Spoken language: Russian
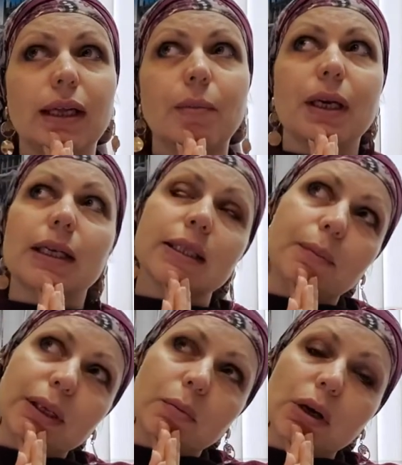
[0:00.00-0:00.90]
я прекрасно
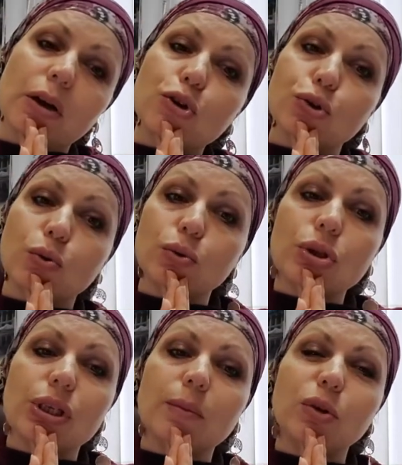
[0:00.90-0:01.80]
понимаю, что у
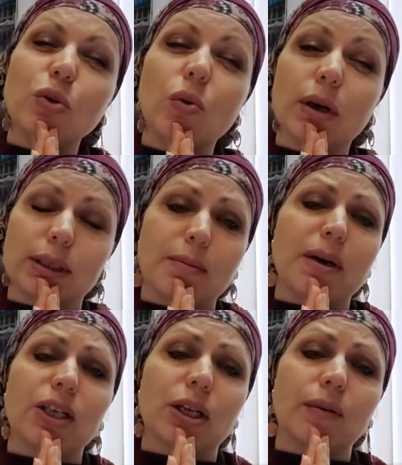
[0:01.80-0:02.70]
детей много
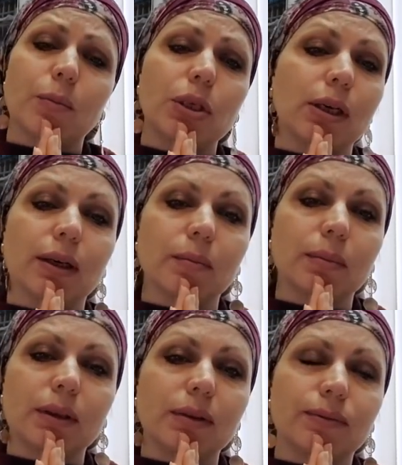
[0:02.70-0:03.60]
домашки вообще как
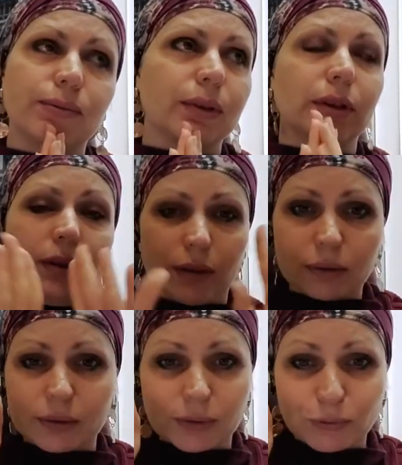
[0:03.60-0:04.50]
бы в,
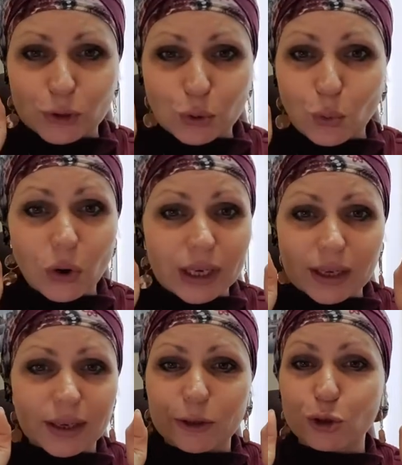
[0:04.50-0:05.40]
в
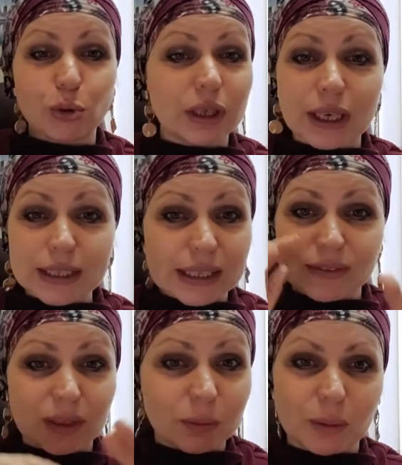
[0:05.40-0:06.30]
школе, еще и я за
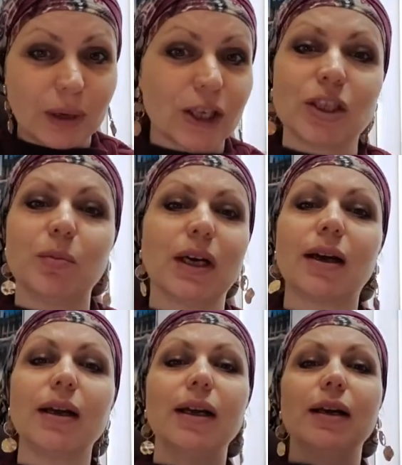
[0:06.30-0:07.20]
своим домашним,
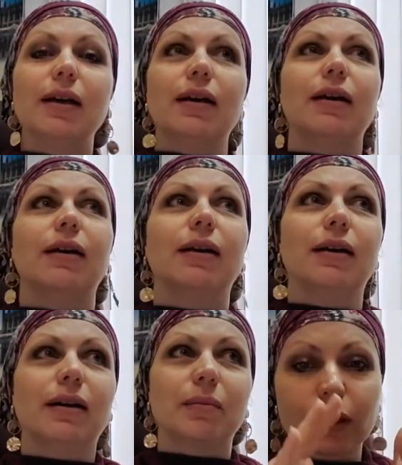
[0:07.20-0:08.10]
да.
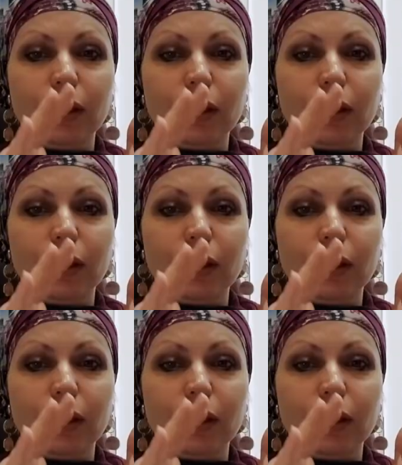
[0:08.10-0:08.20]
А,